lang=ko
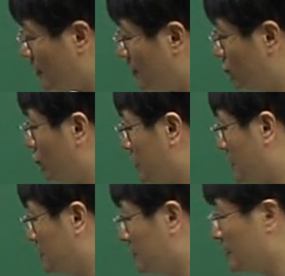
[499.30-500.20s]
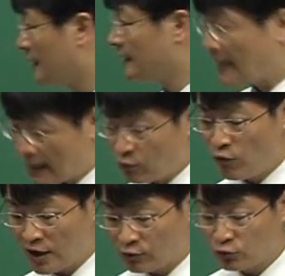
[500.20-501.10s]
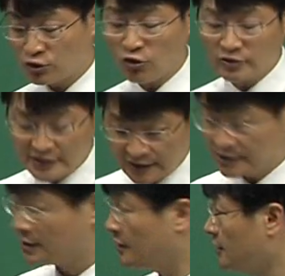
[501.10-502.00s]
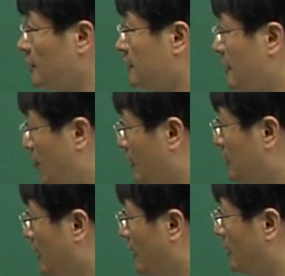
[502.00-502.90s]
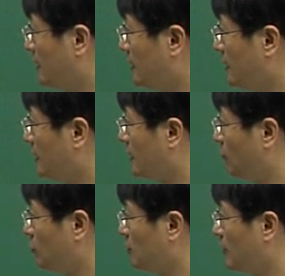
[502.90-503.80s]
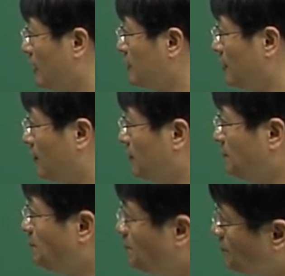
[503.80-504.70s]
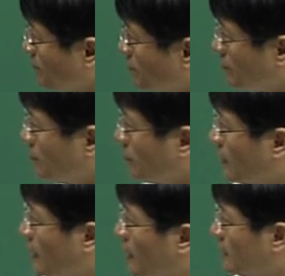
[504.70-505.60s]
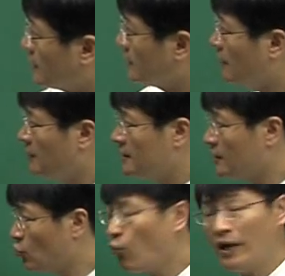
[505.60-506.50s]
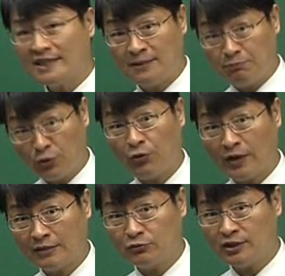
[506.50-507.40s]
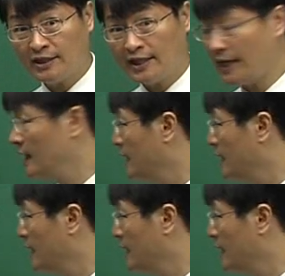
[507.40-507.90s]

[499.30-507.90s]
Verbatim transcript: 따른 물가 상승은 양호하고 정상적인 상황이다 이렇게 보시면 되겠어요. 자 그다음에 이제 통화 지표에 관한 문제인데